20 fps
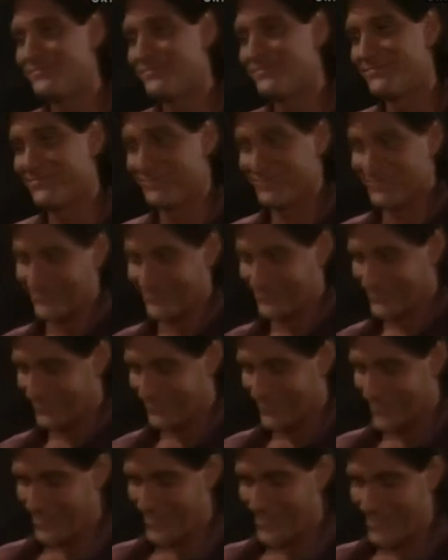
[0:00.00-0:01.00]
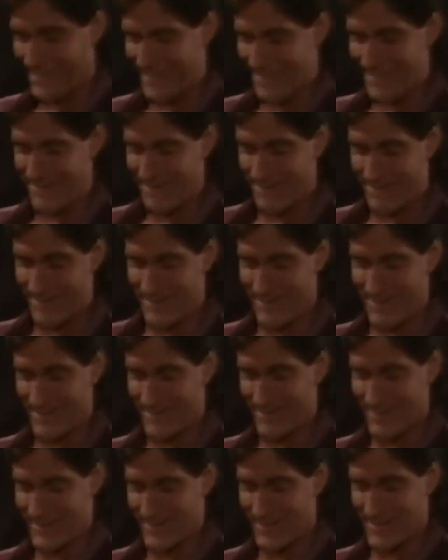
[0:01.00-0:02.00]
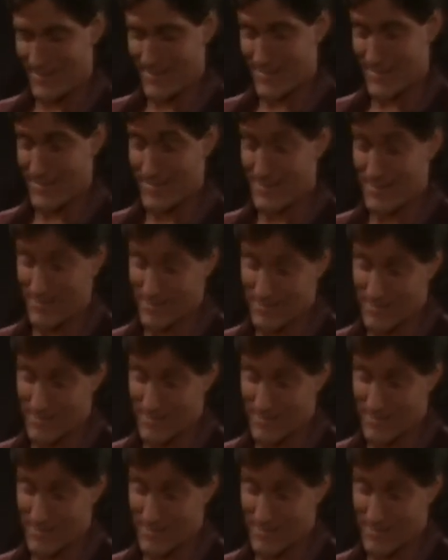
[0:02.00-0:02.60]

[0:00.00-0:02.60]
Connor, wir beide wissen doch genau, worum es mir